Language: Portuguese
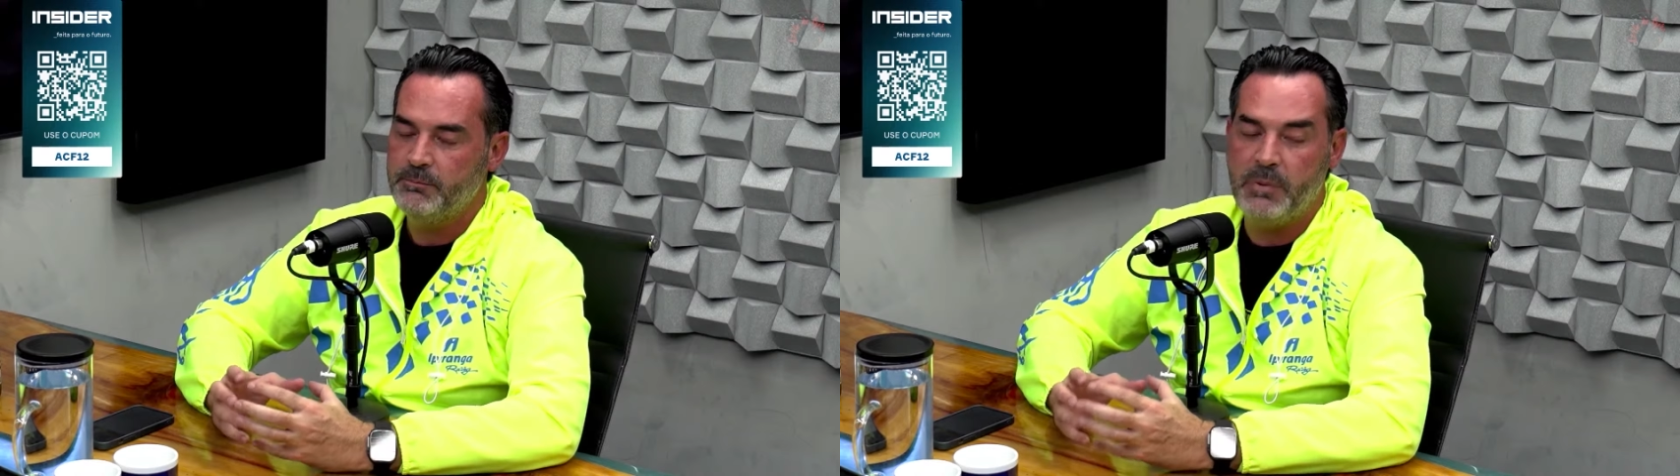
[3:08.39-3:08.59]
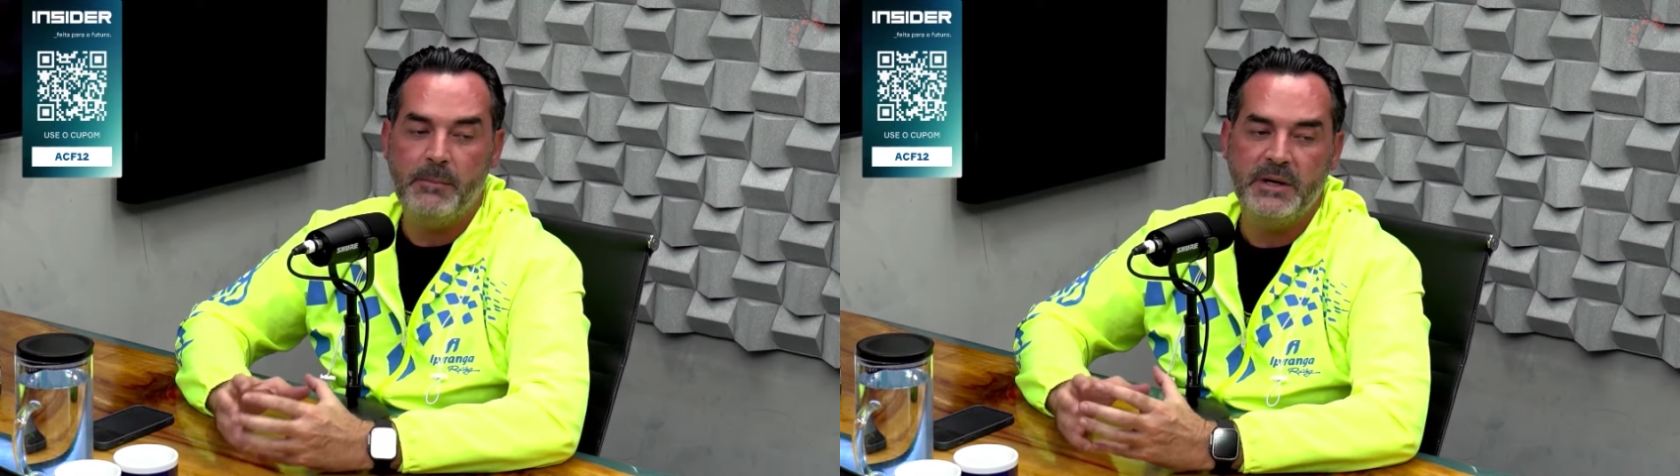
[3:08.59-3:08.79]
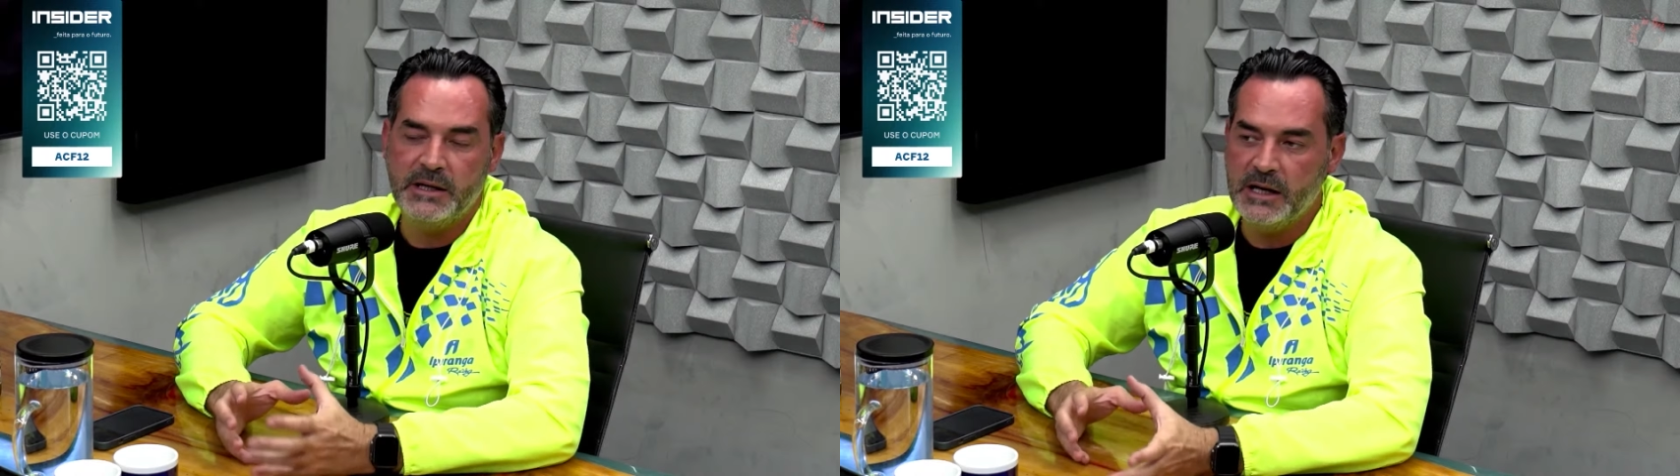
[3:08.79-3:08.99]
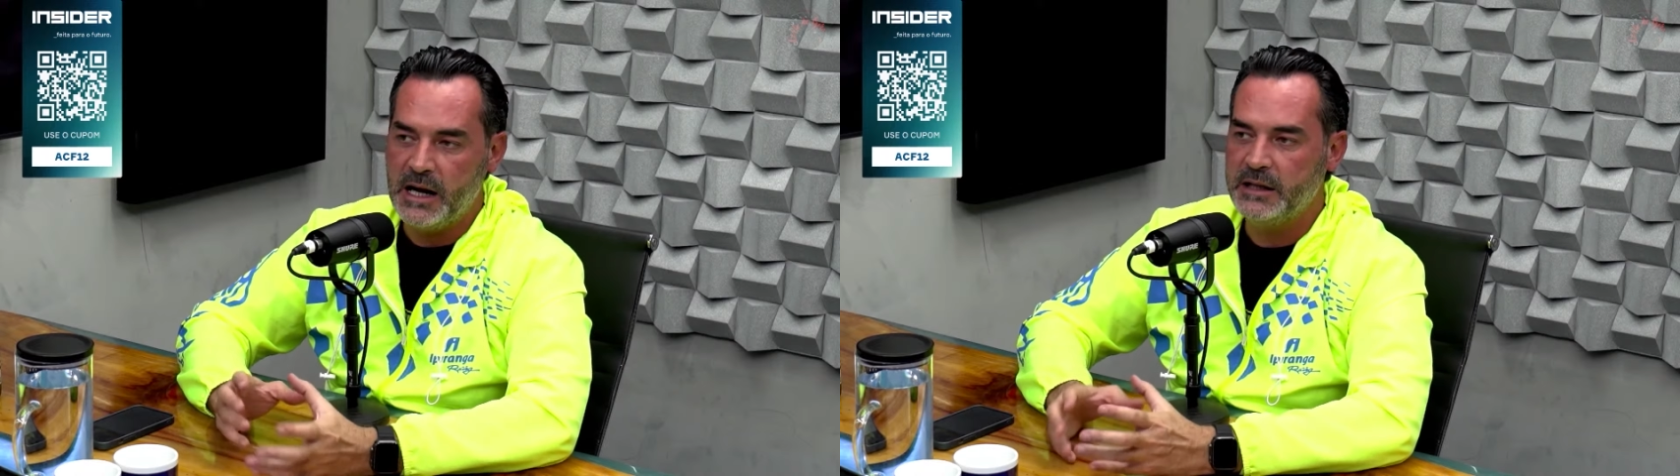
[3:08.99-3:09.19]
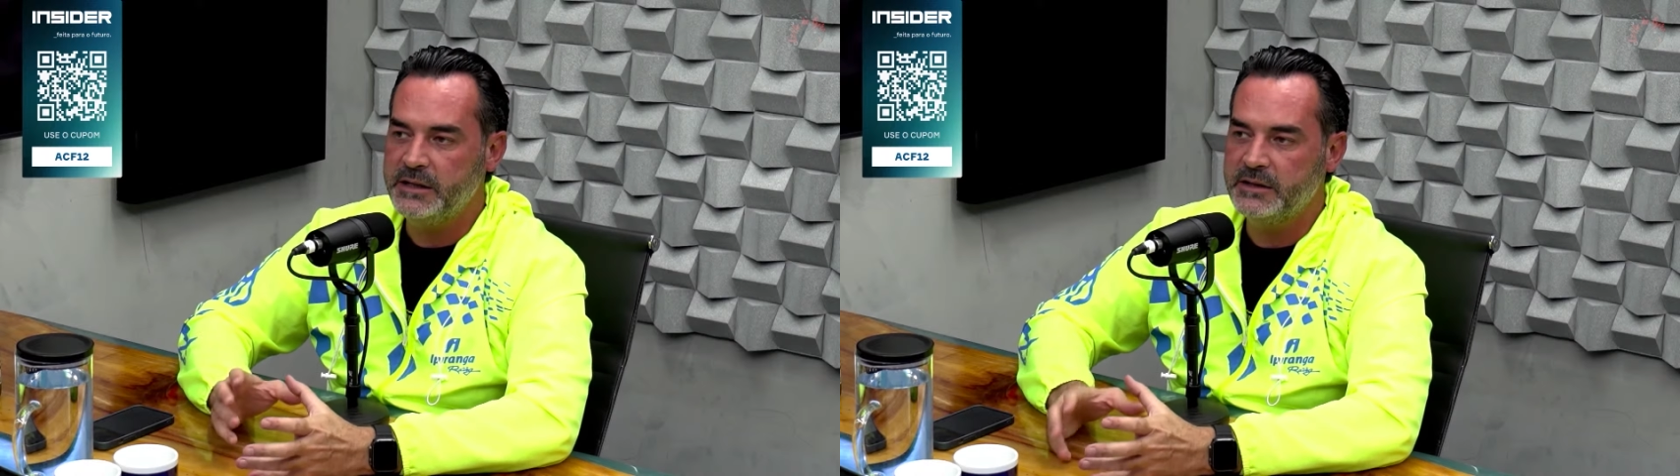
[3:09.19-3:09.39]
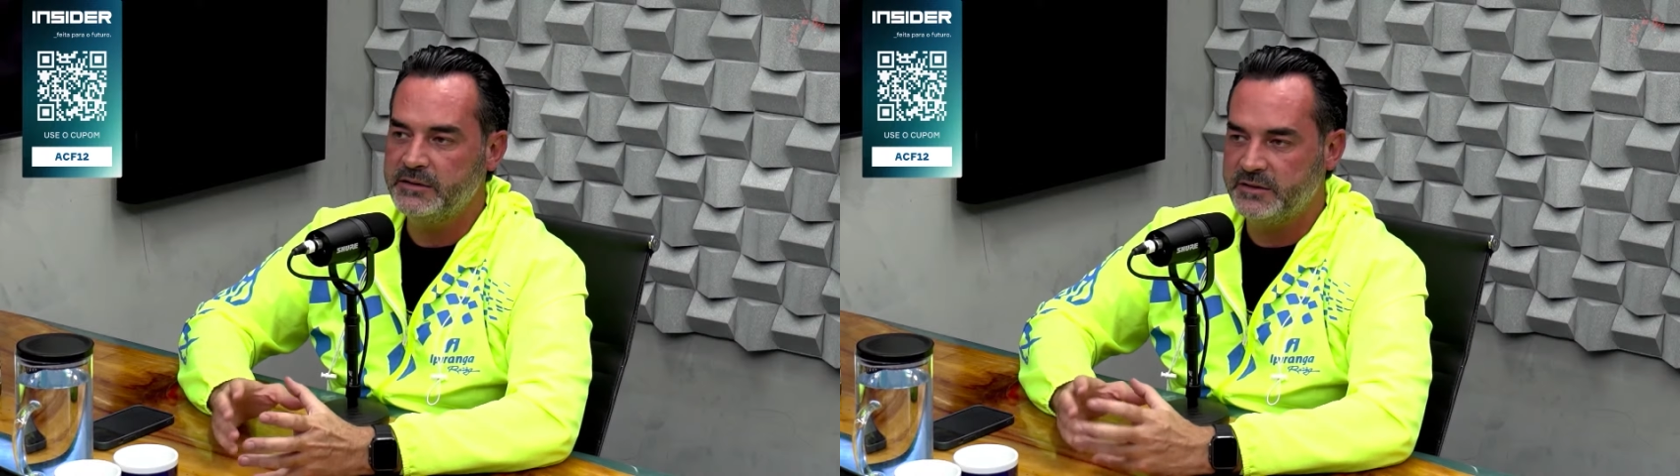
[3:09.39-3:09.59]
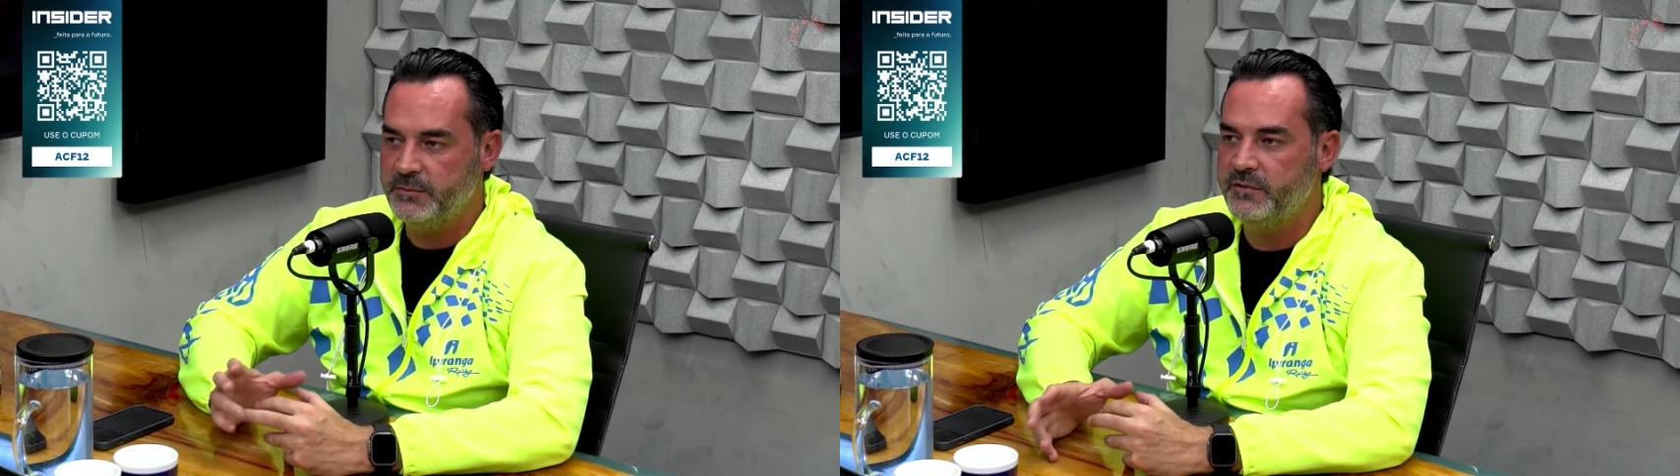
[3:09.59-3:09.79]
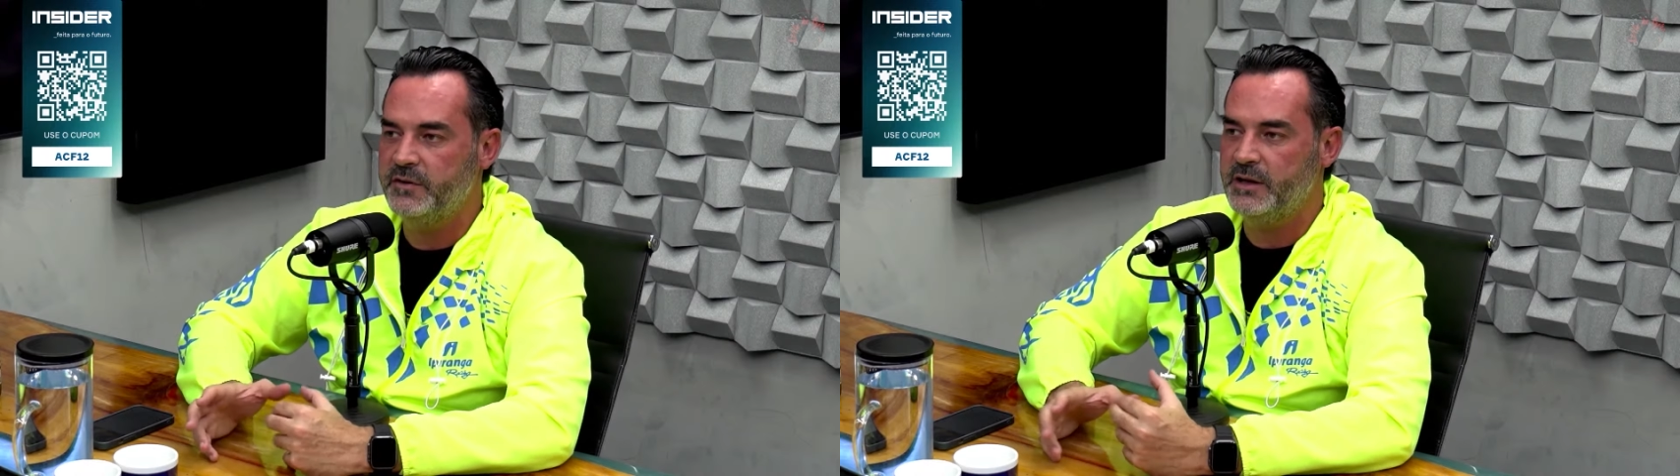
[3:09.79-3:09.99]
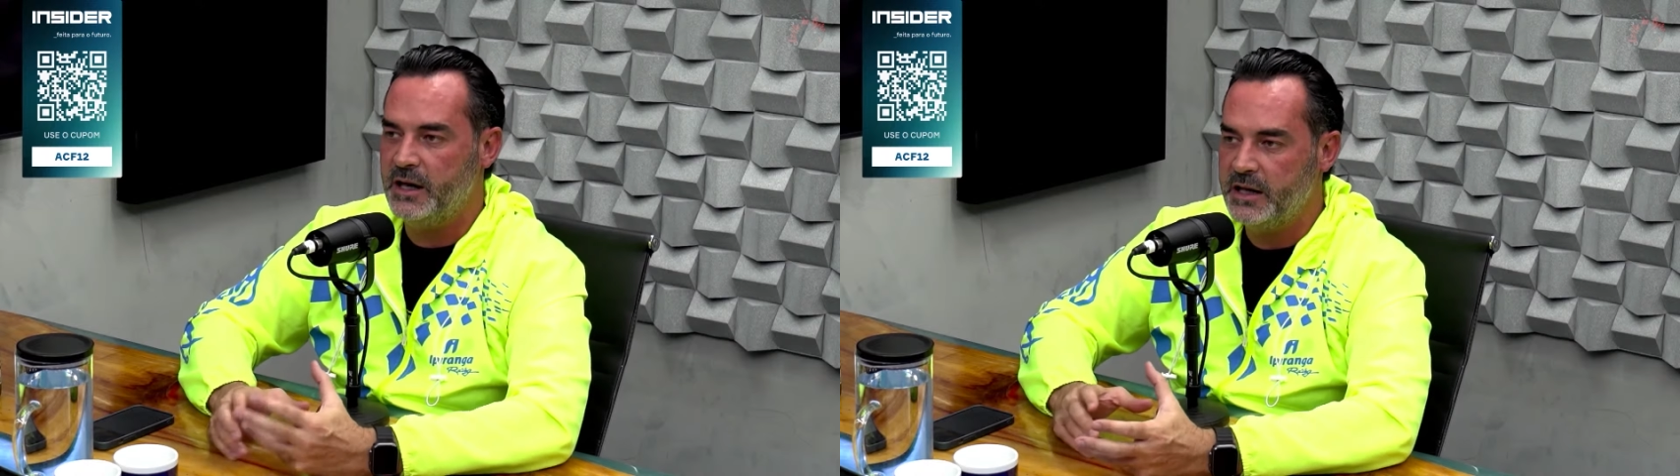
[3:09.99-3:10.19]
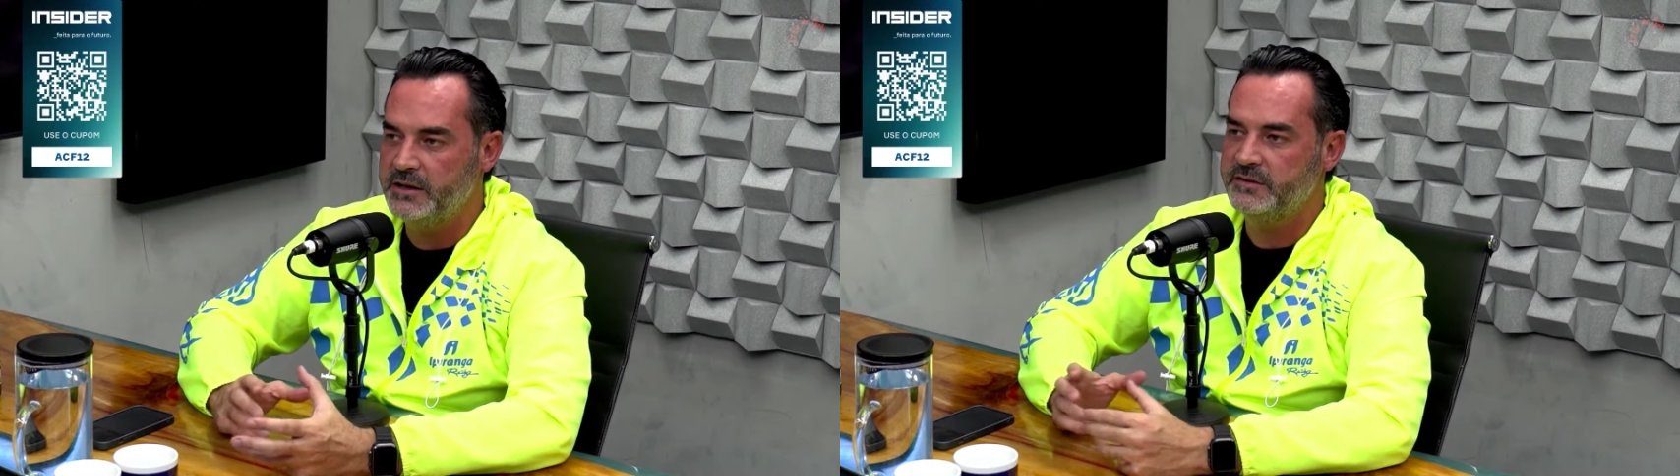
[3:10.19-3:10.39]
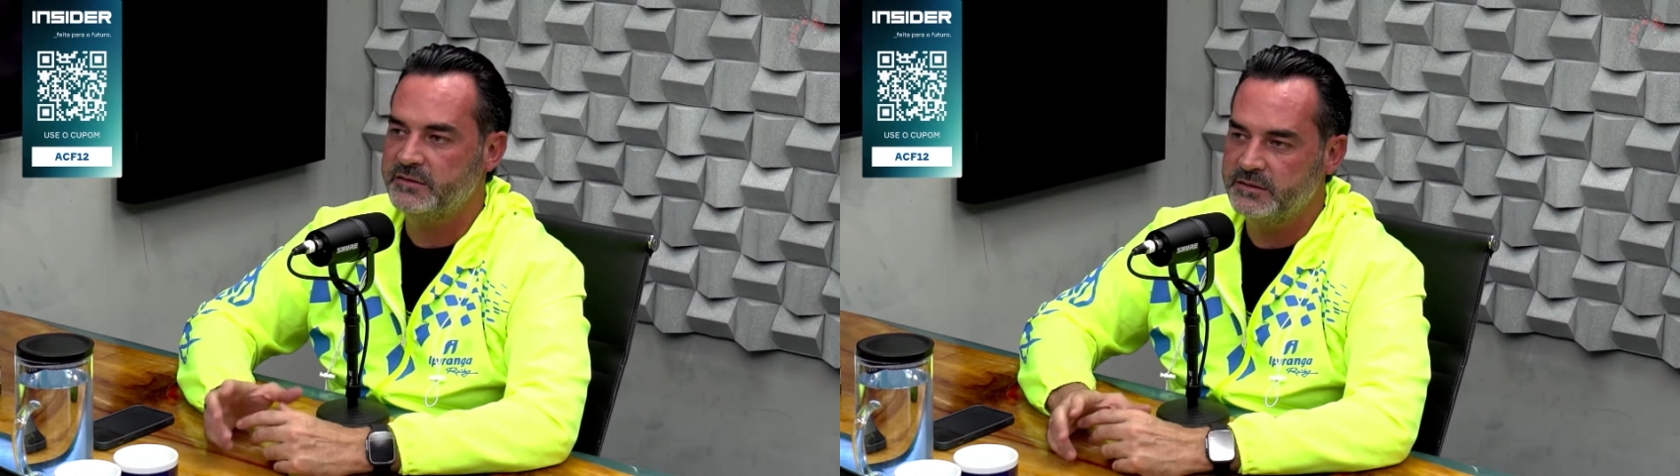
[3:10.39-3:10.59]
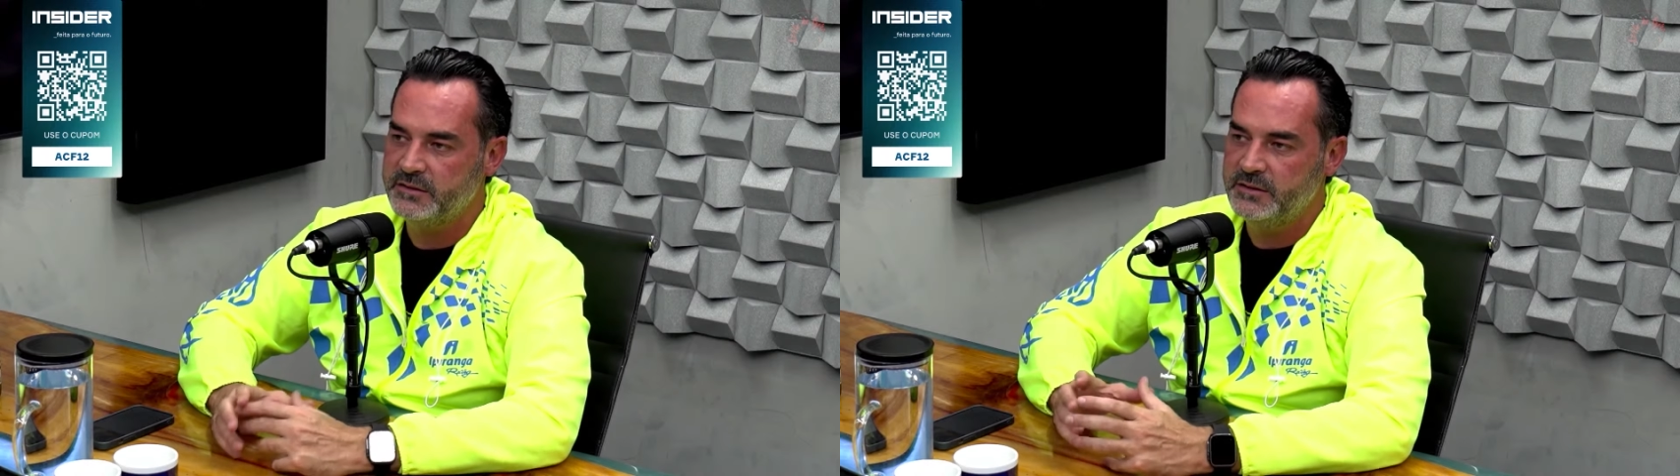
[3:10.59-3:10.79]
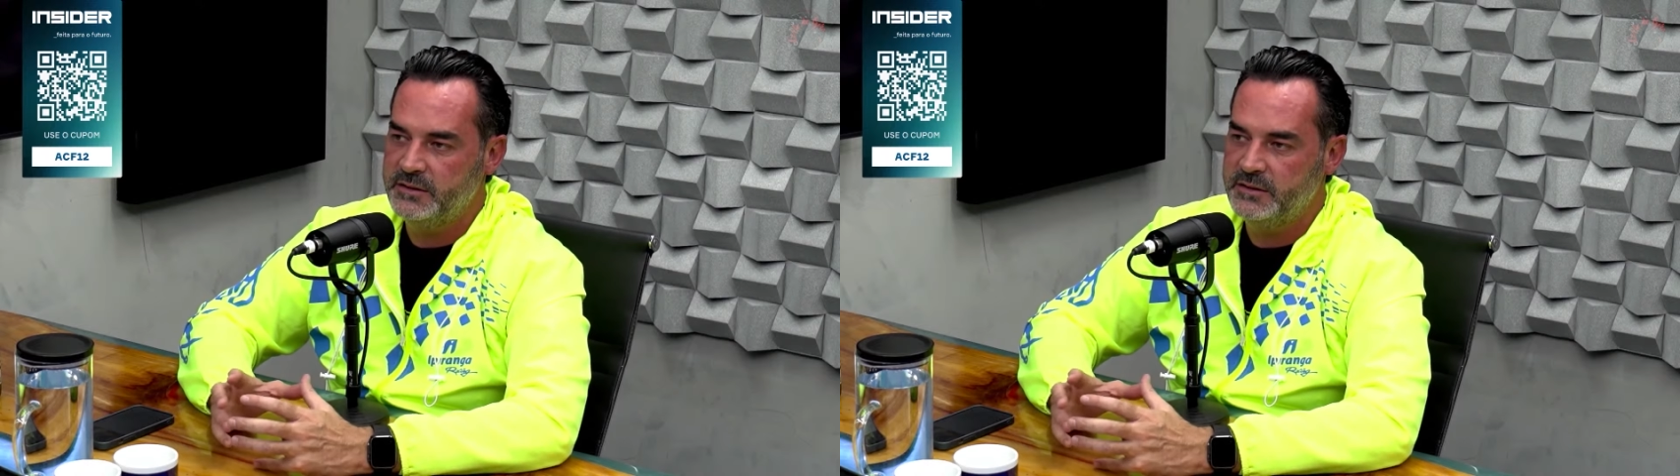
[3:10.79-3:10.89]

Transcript: para brigar ali nas semifinais.